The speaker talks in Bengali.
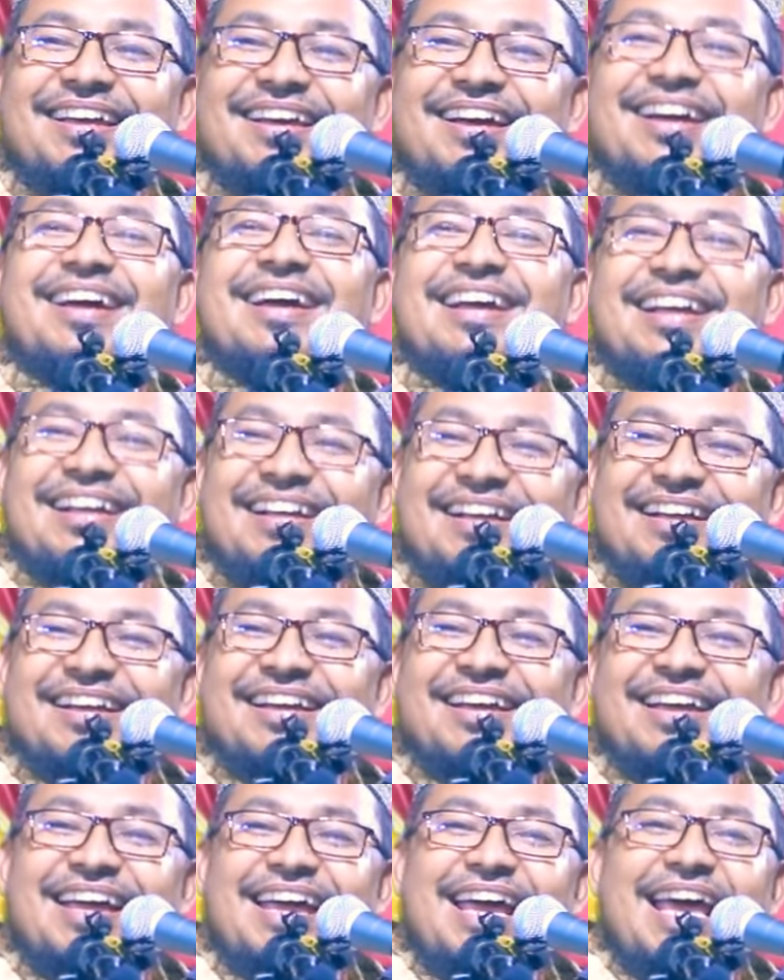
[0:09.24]
হ্যাঁ
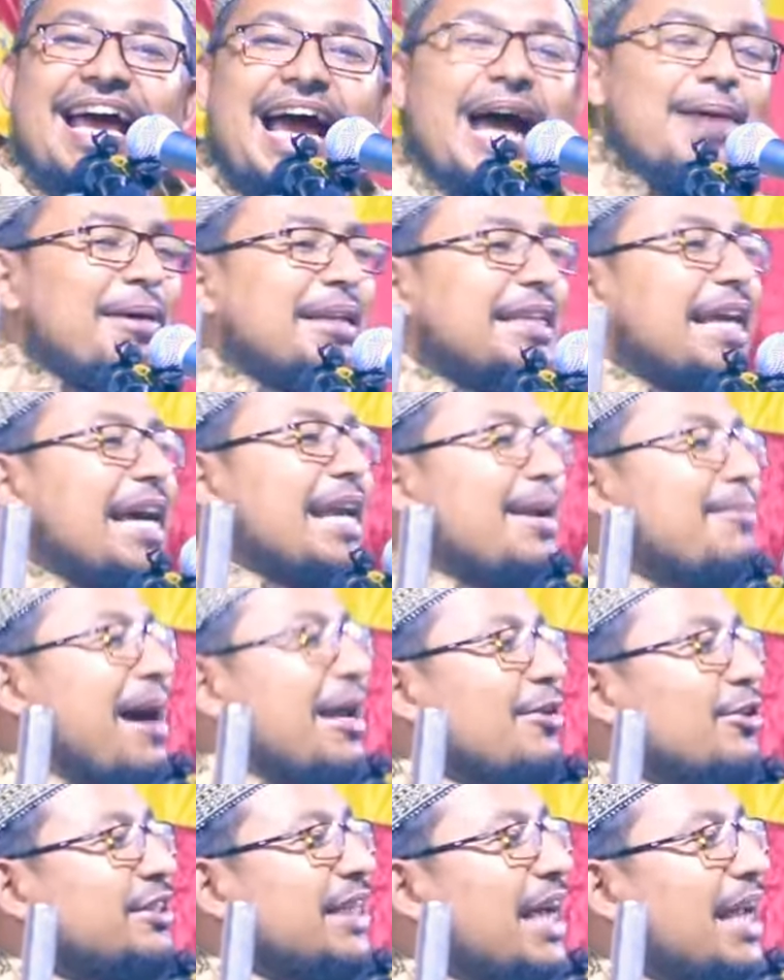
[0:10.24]
আমাদের
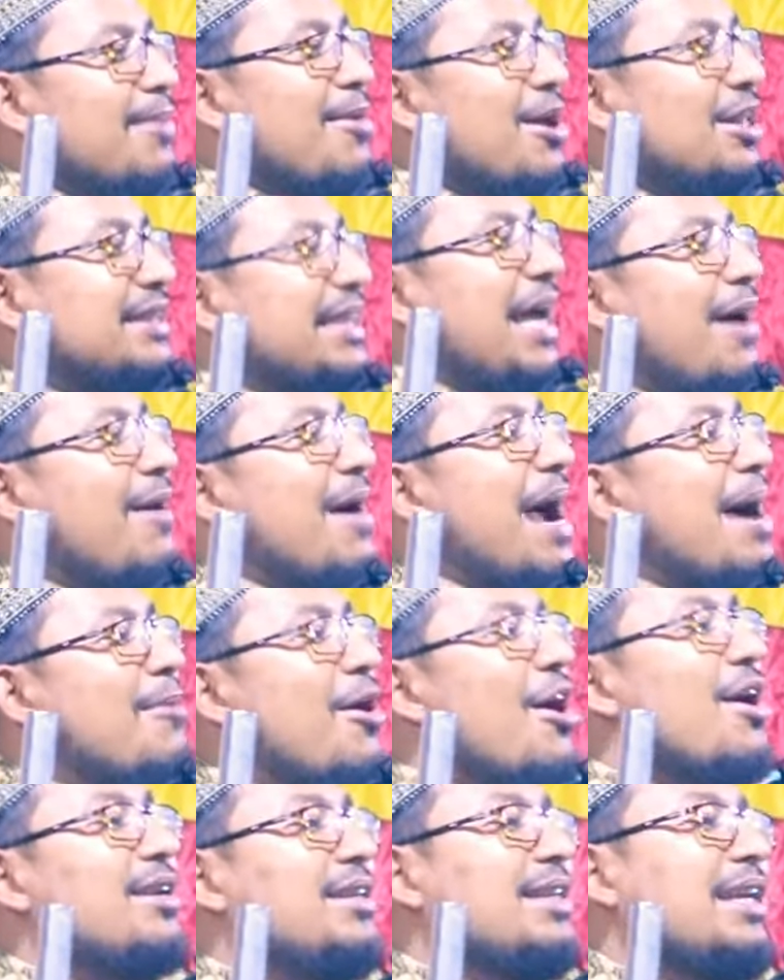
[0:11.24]
মানুষের মধ্যেও
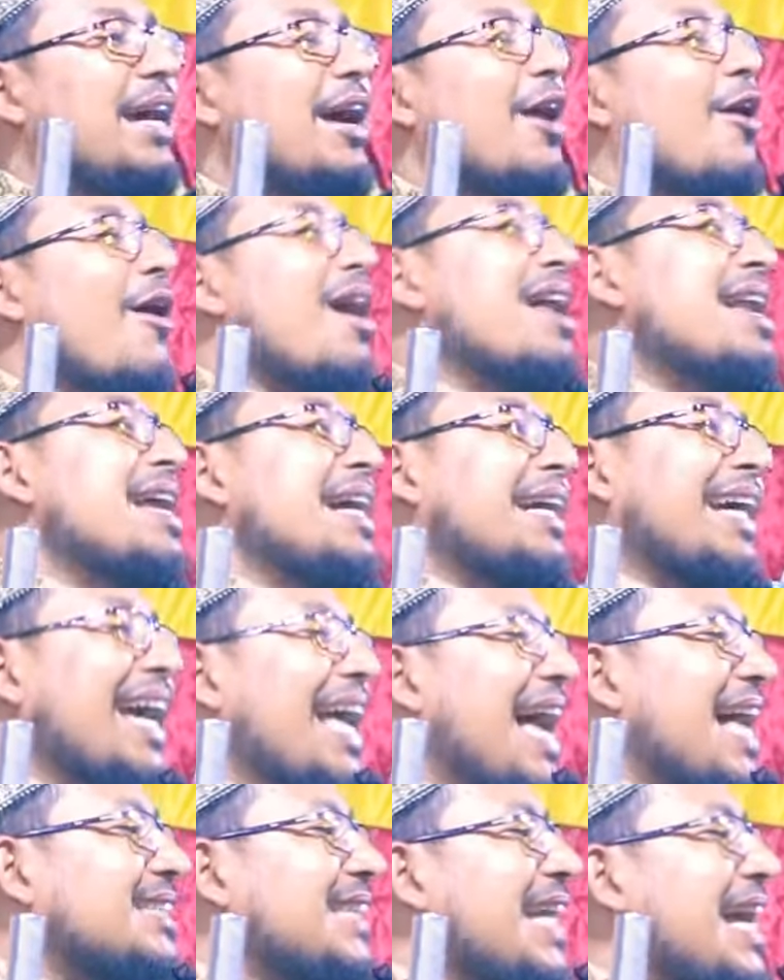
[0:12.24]
এমন
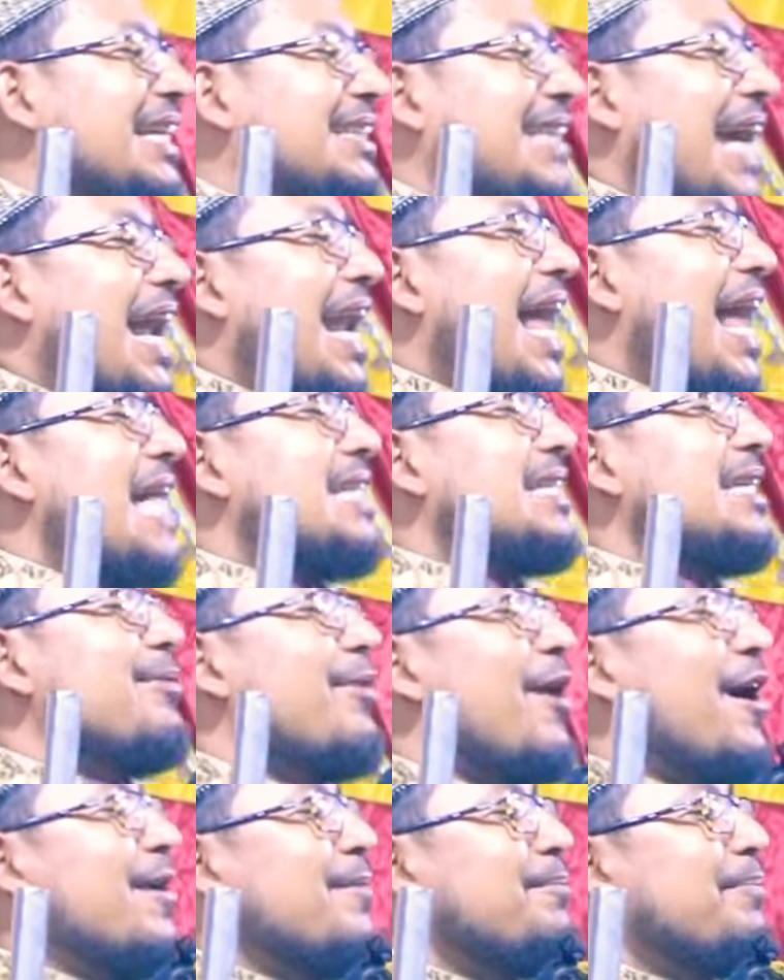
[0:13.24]
অনেকেই আছে সারা
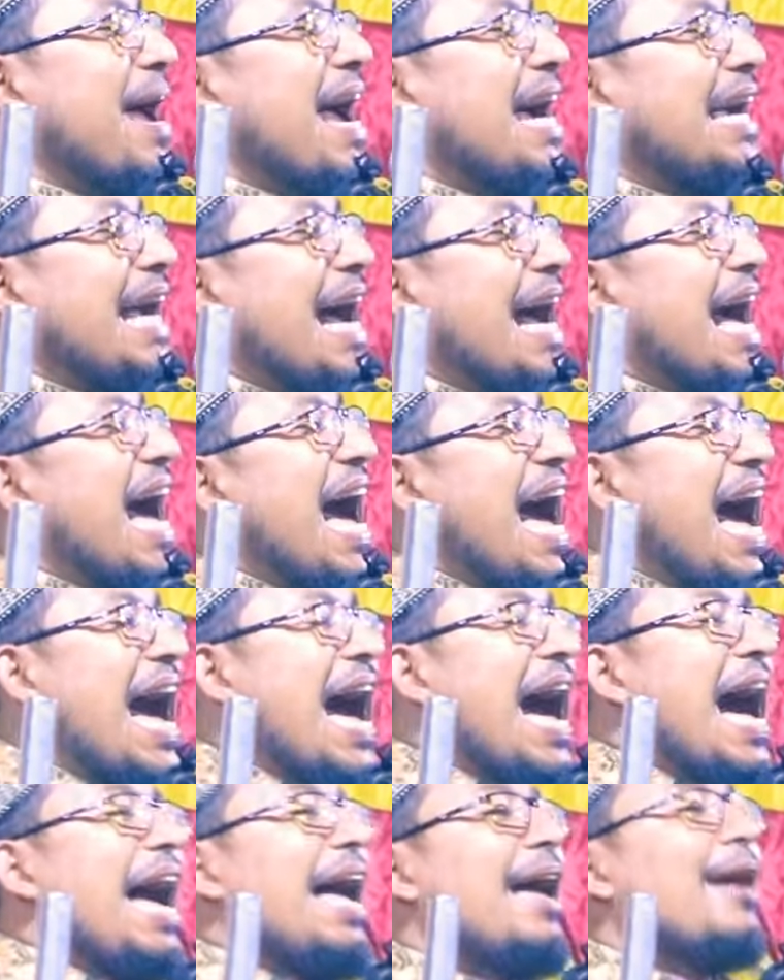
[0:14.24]
জীবন বেকা
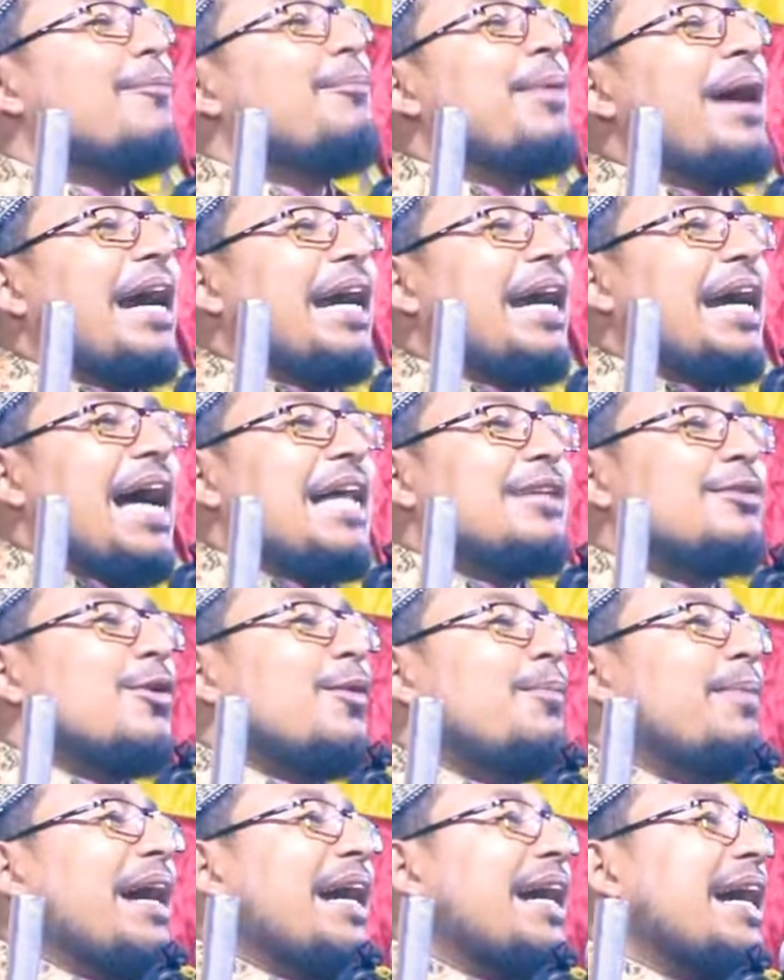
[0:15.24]
বেকা তো
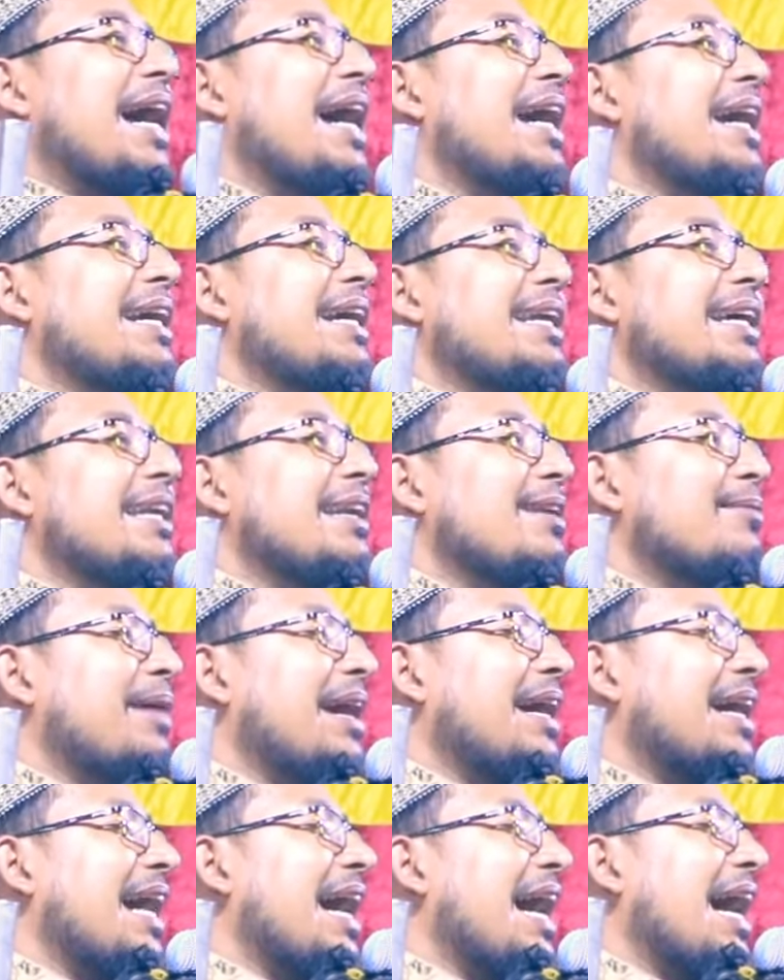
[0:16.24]
বেকা ইডেল
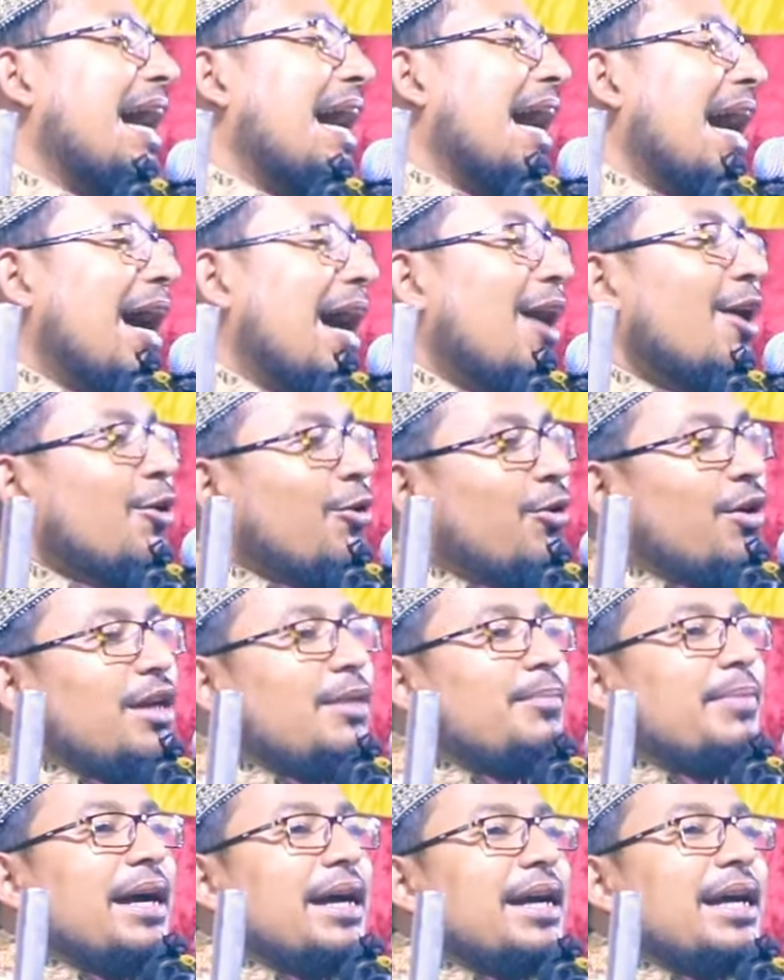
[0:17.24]
বেকা ওই
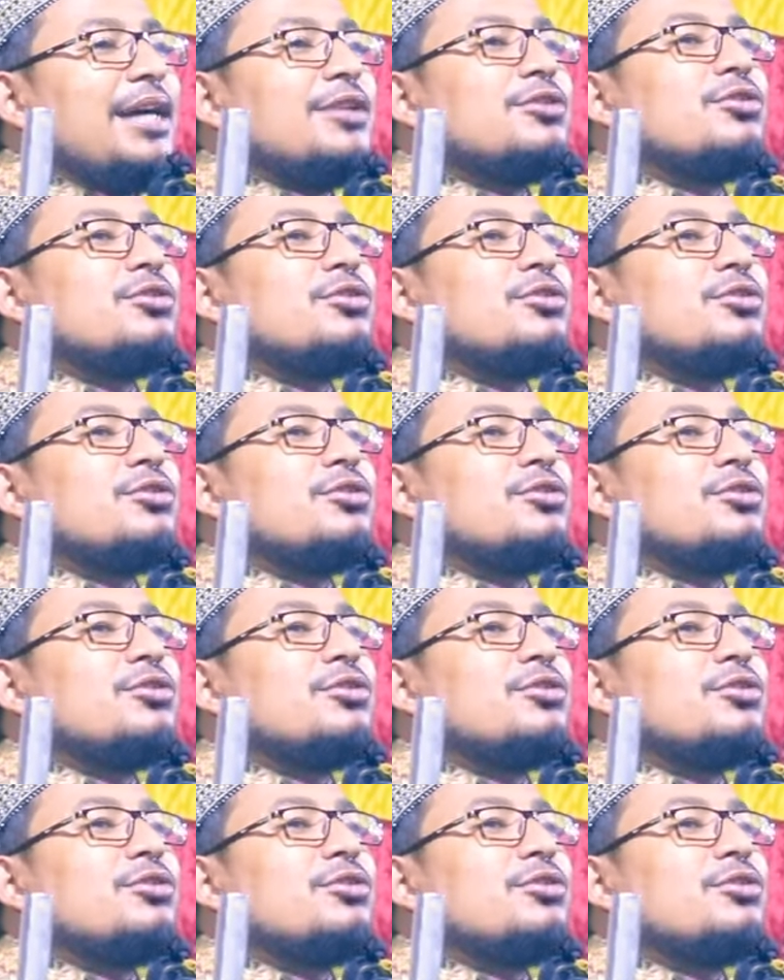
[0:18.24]
বেকা